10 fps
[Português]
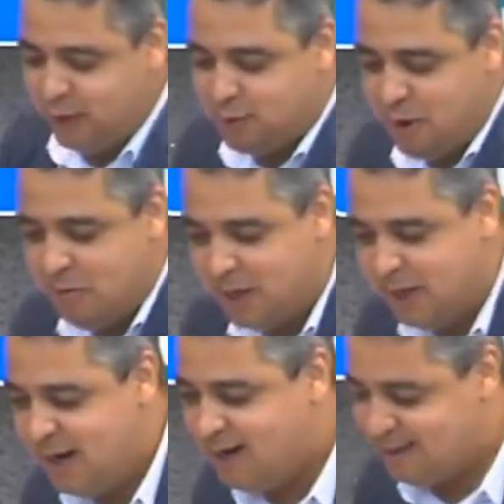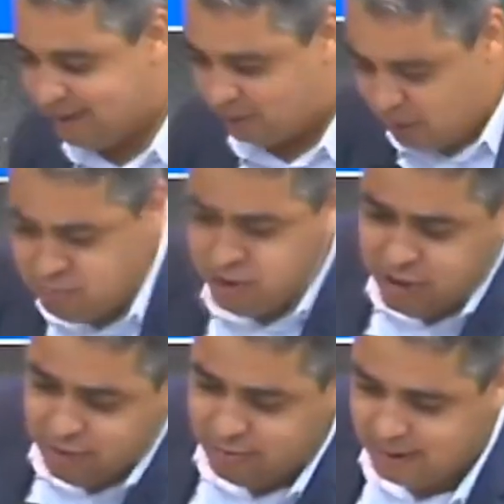tu é uma criança, tu é um
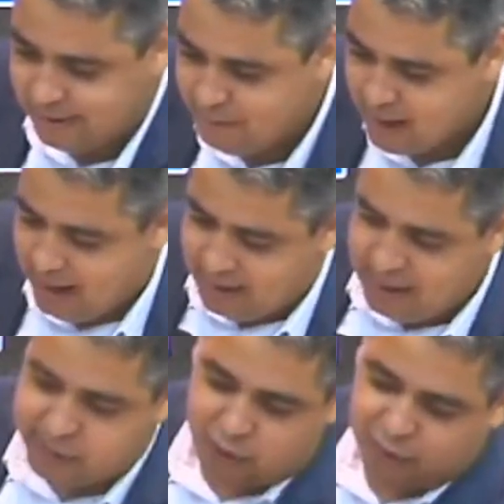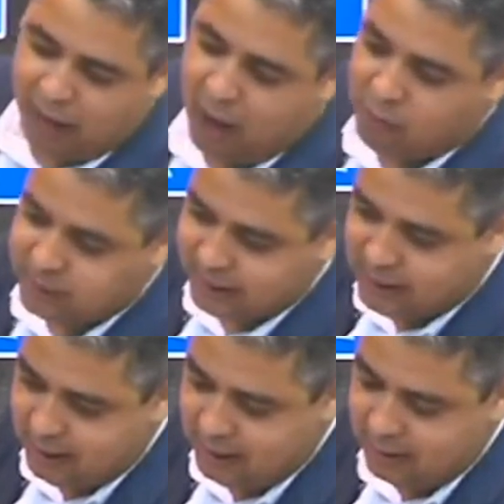menino. Deixa eu te falar uma coisa aqui,